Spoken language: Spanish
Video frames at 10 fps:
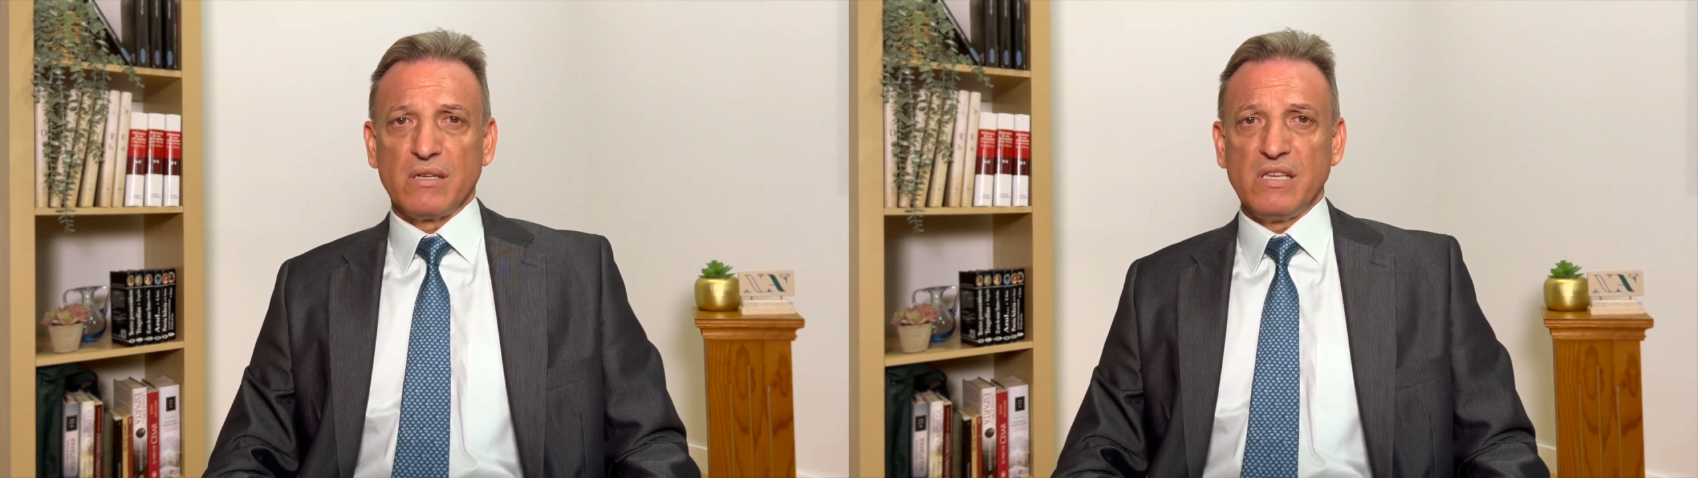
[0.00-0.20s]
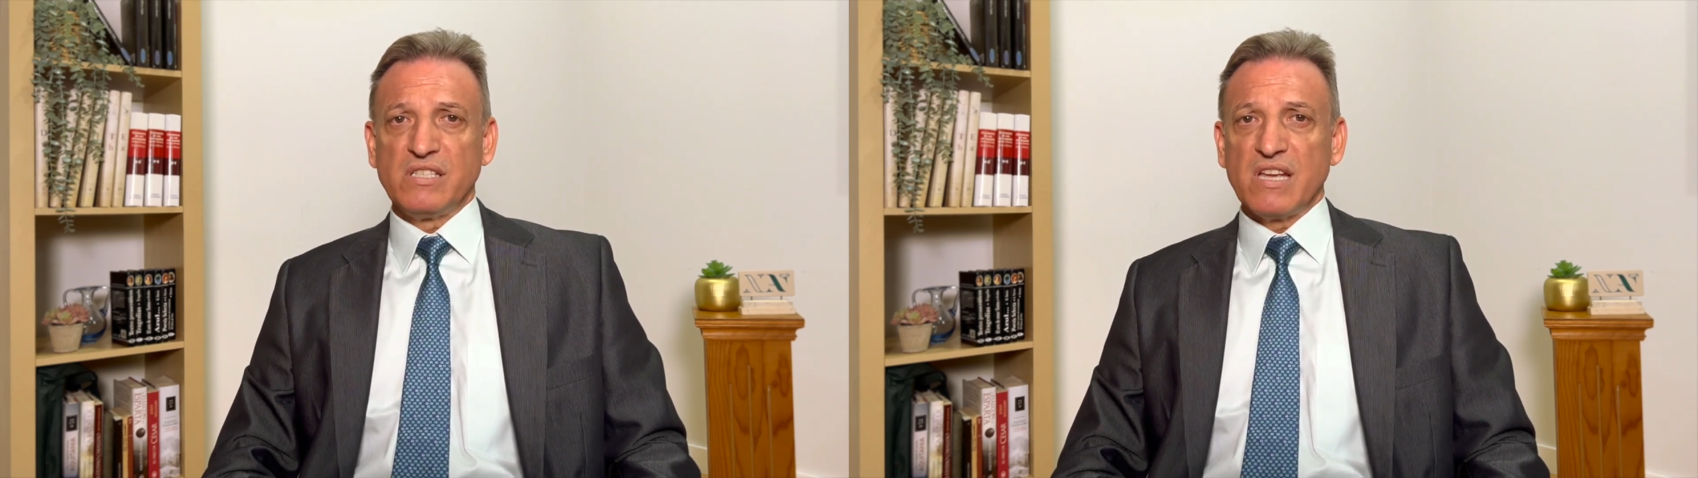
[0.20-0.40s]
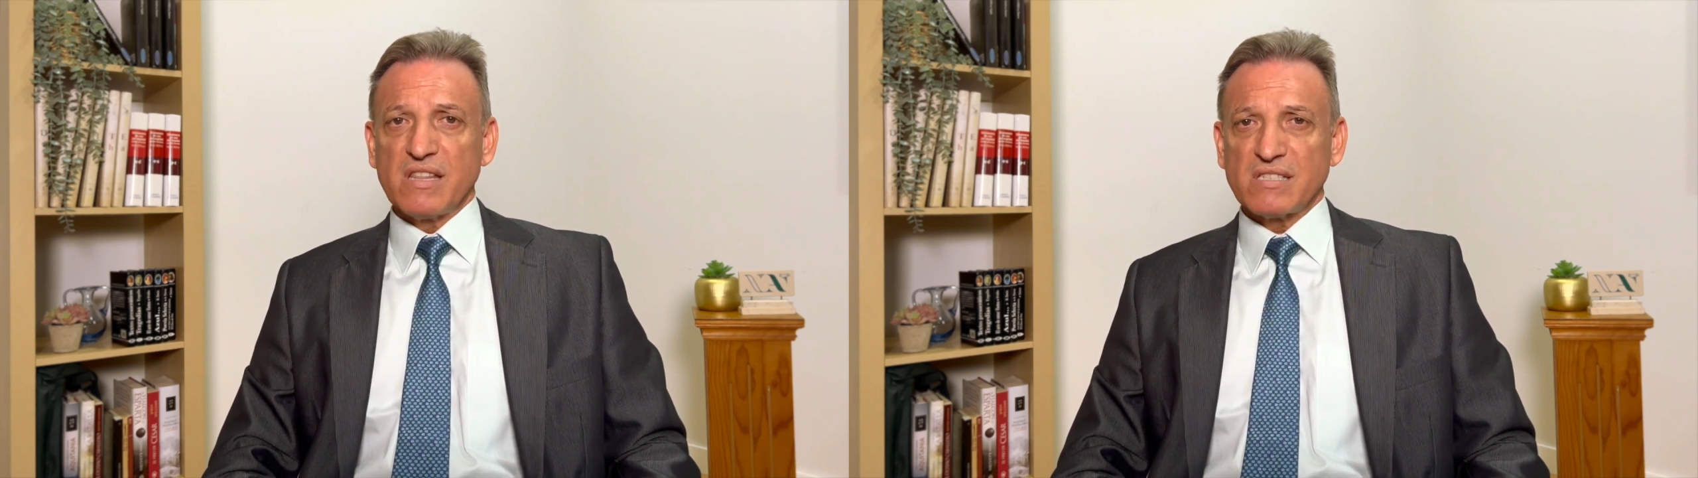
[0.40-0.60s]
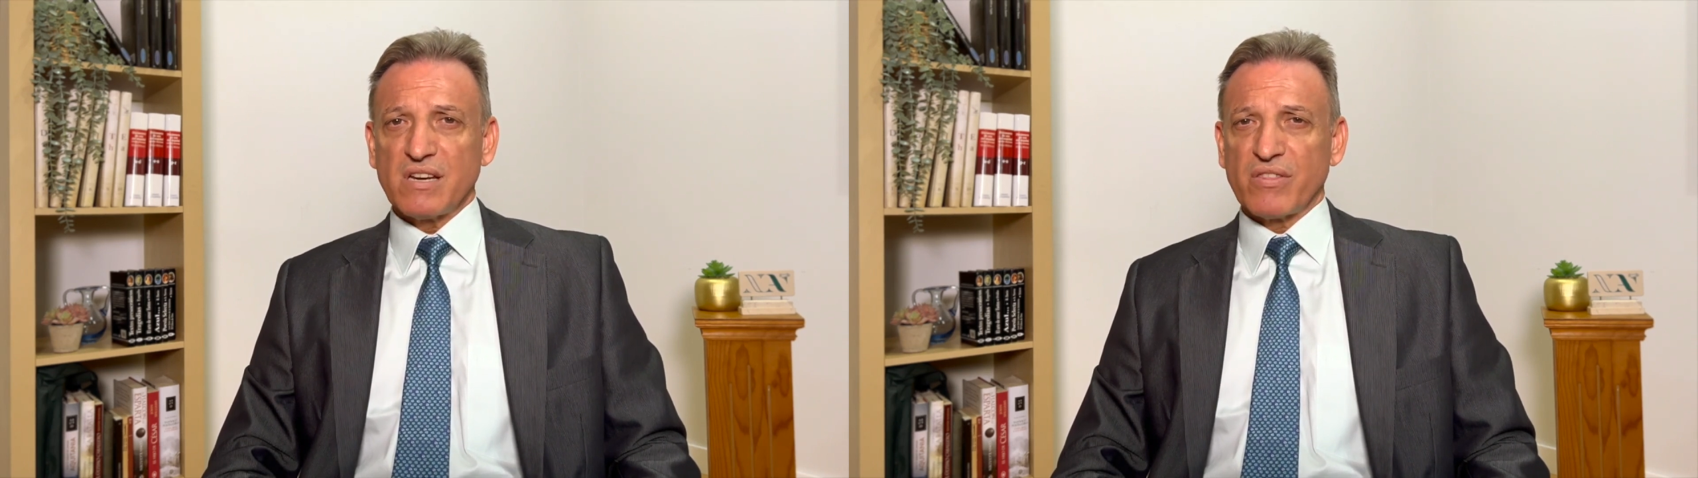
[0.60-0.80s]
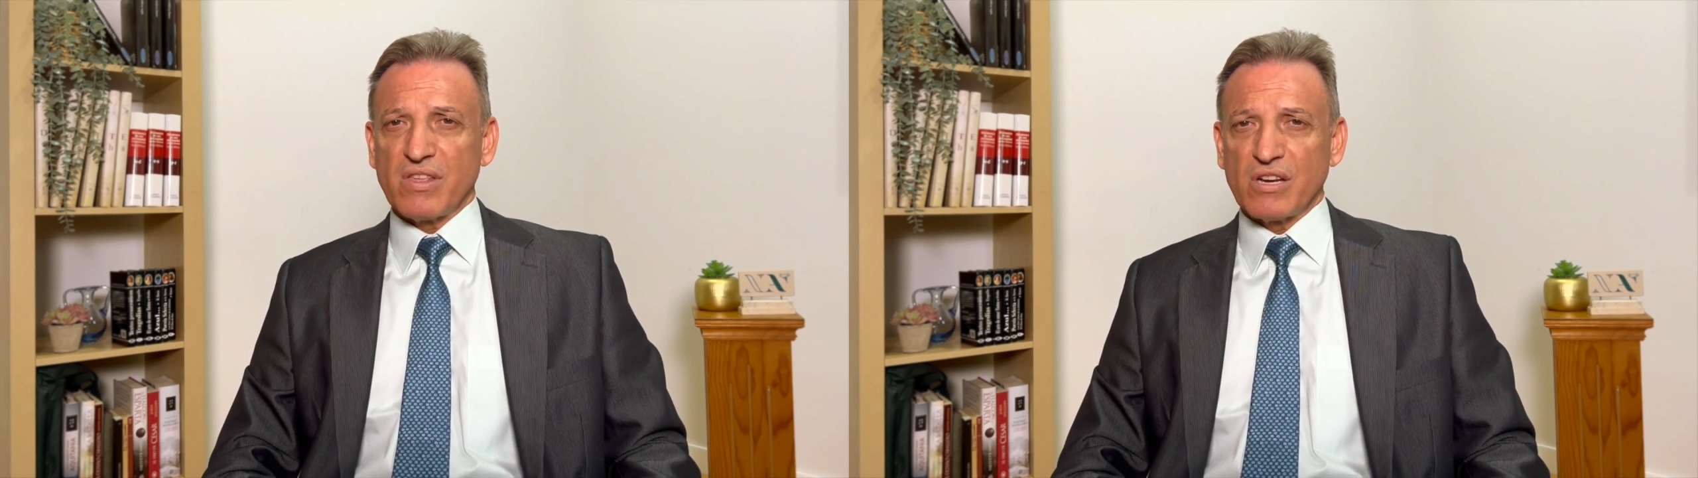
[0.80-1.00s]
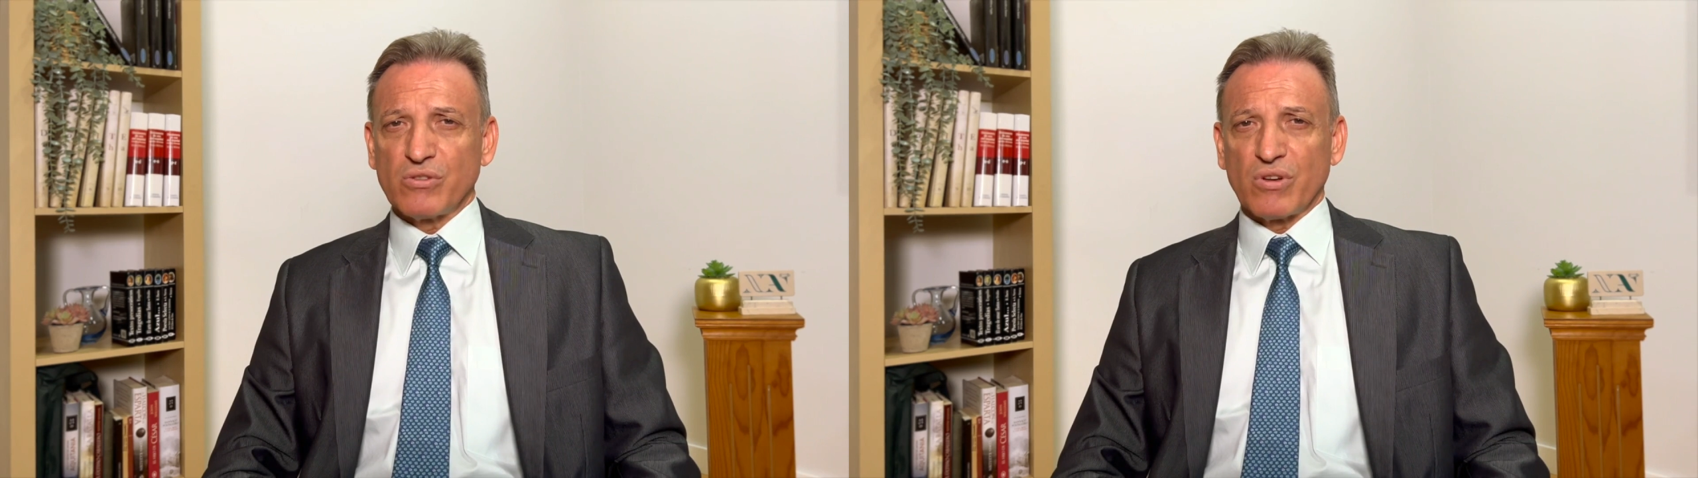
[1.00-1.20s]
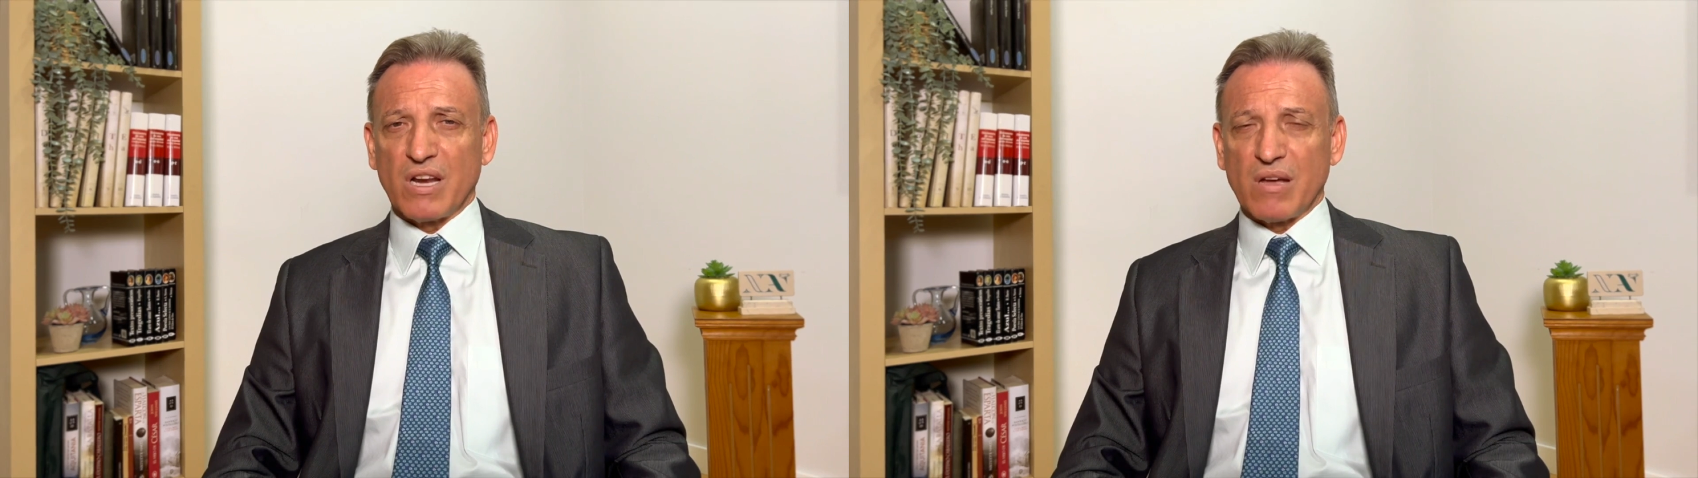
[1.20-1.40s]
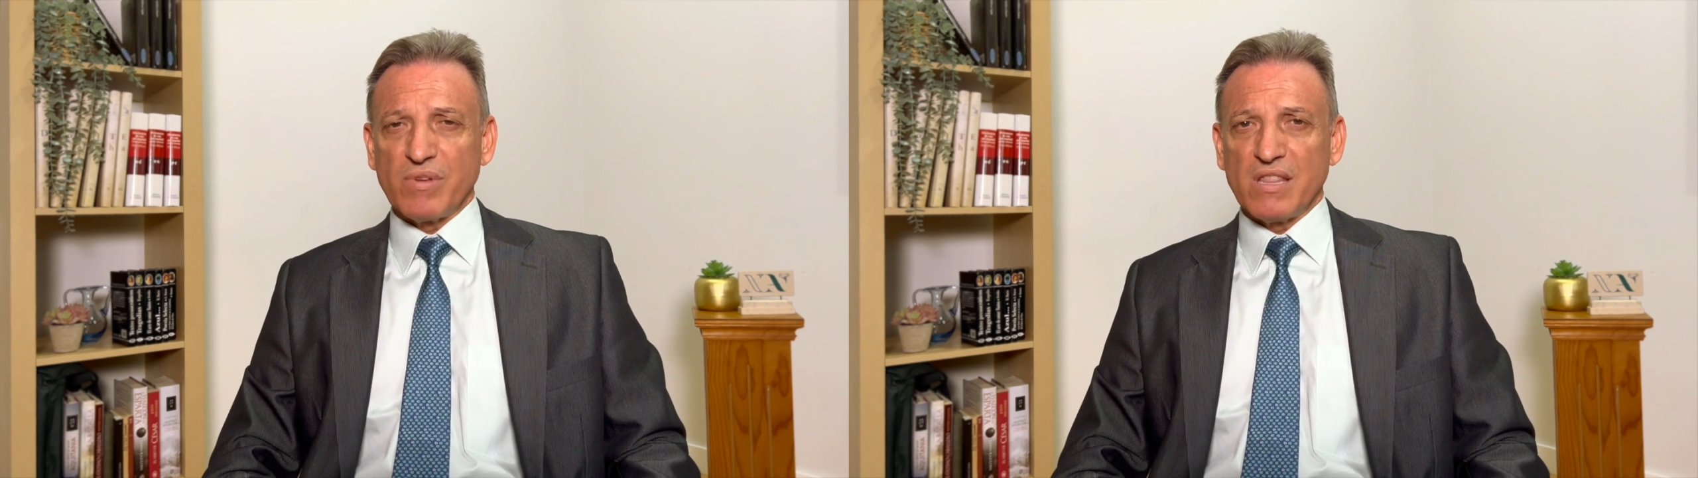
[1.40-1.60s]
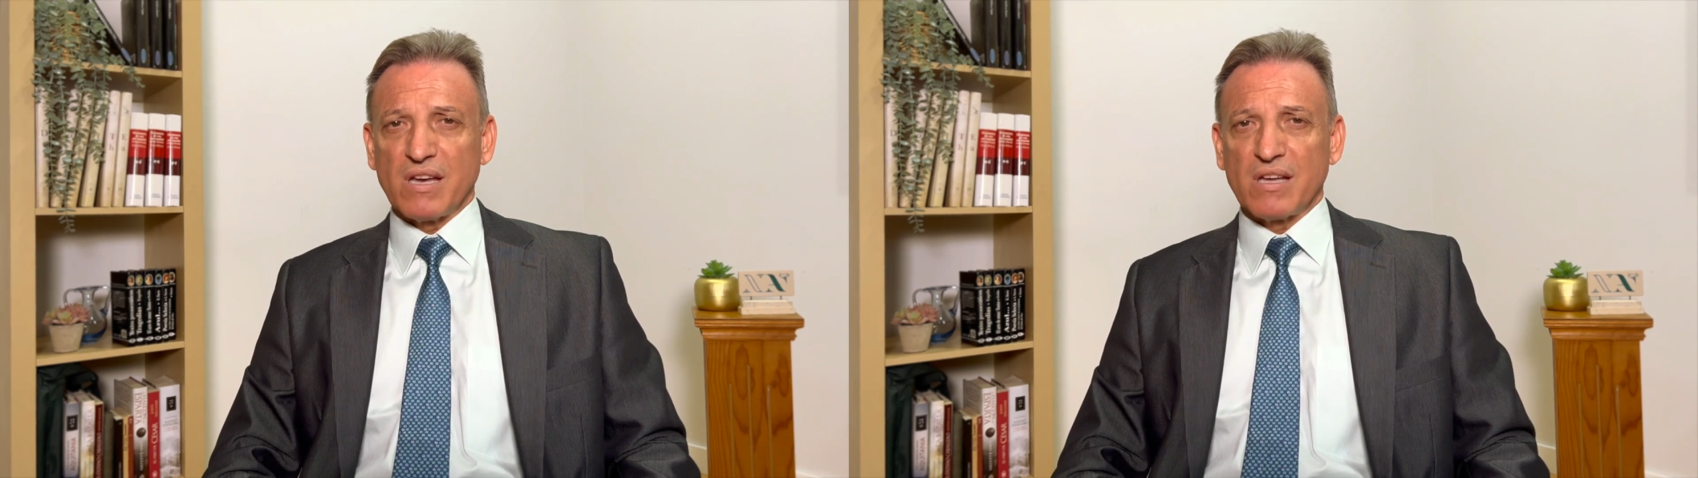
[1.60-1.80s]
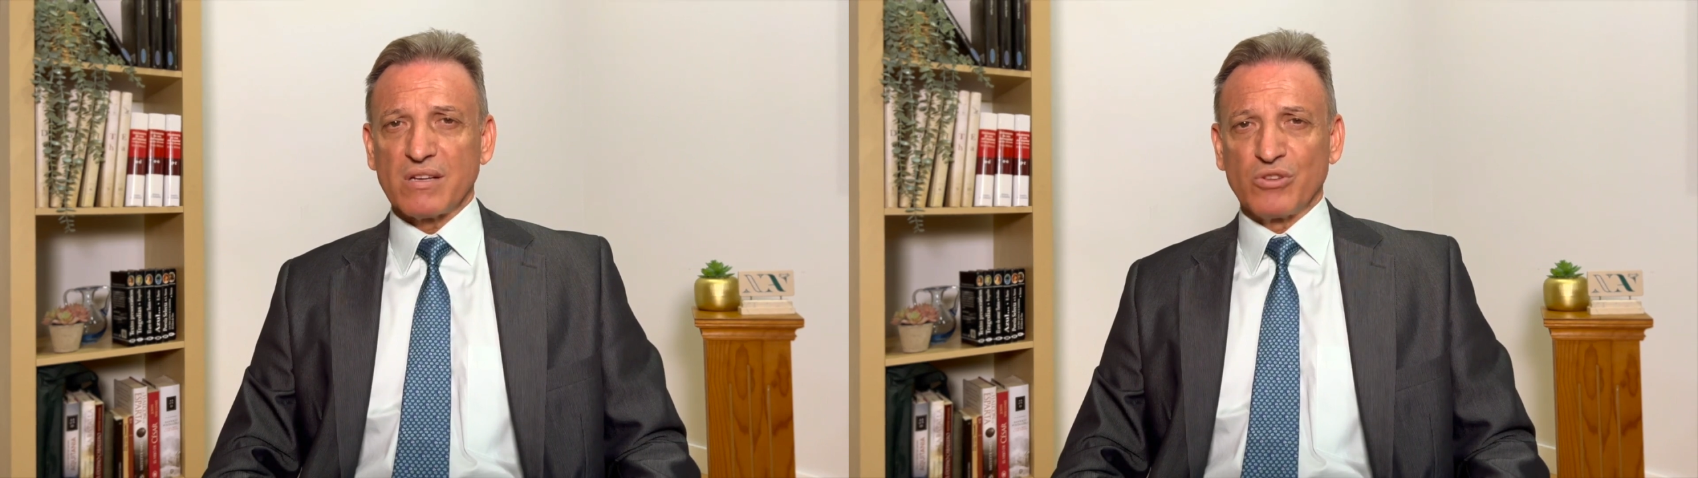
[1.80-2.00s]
Y si ha de ser cierto que la vida